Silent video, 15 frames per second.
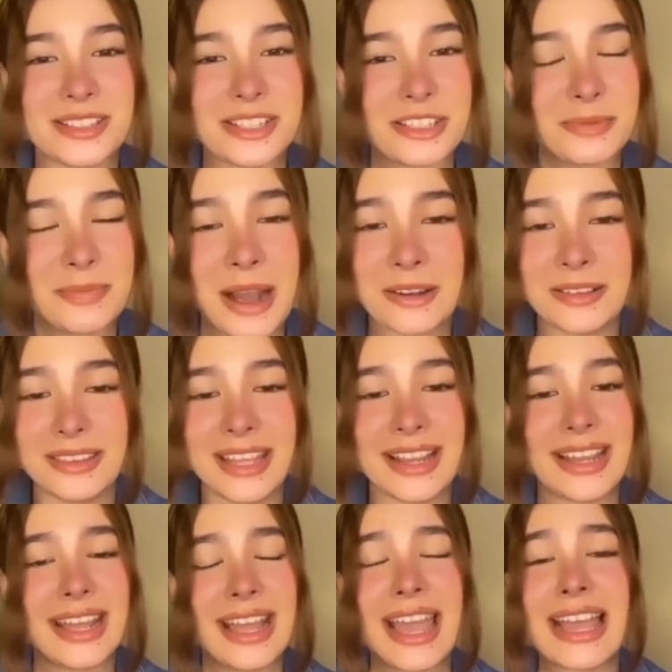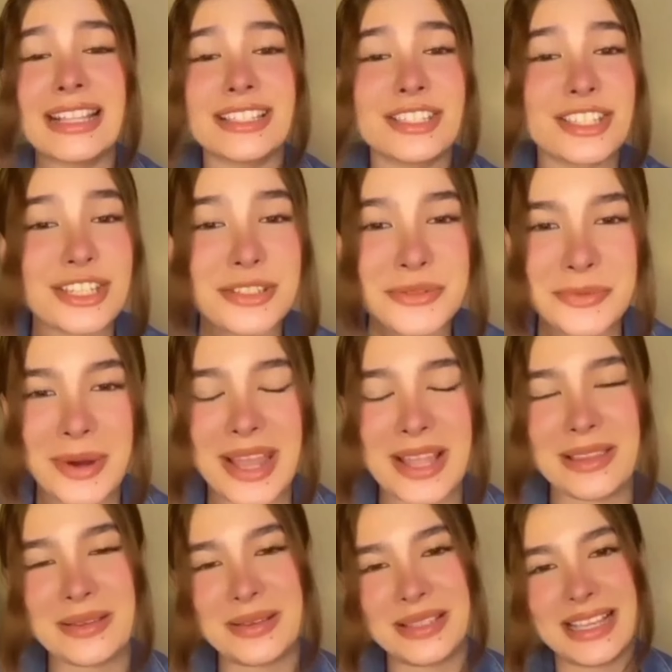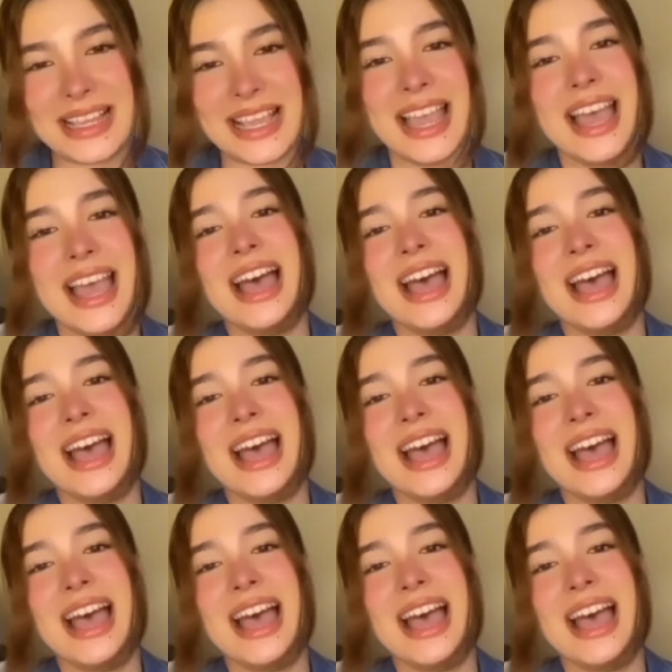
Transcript: just pounding and I can't just wait to see